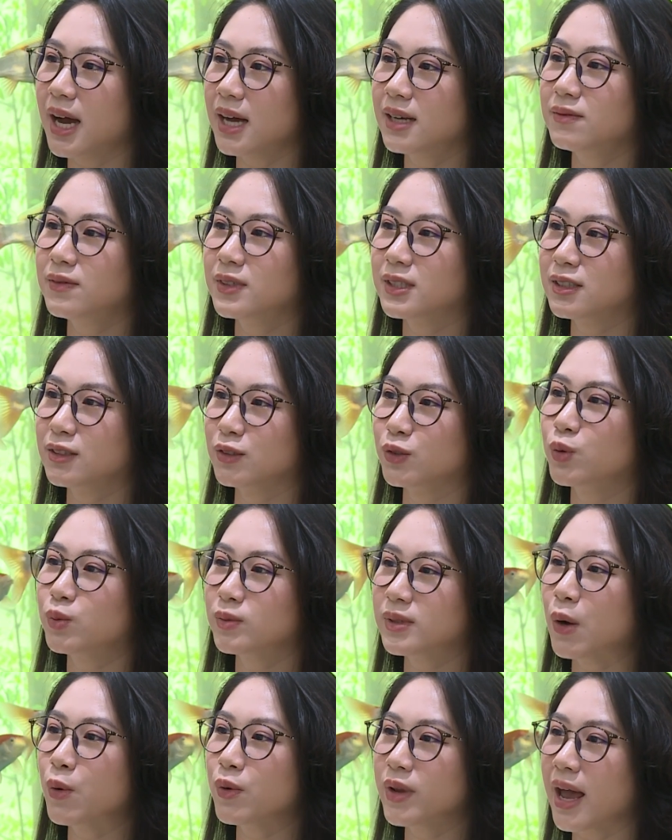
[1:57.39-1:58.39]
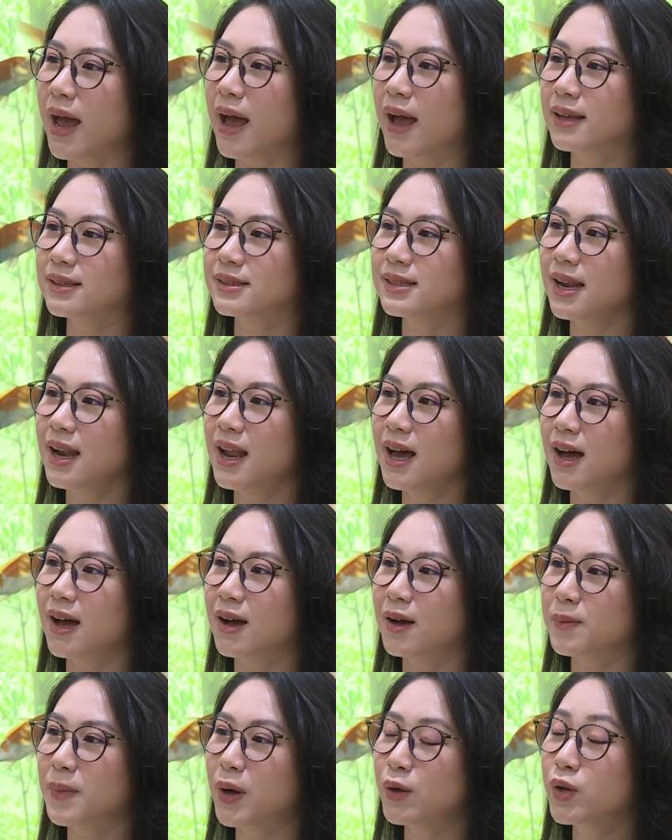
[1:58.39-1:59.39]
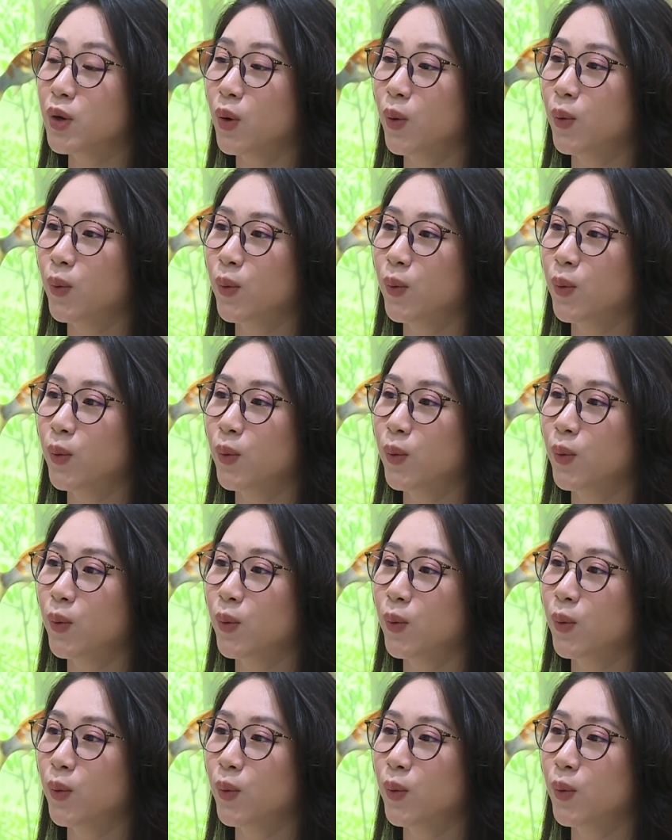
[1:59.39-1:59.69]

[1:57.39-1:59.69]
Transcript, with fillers: ăn và sử dụng rau nhà sẽ là bao nhiêu?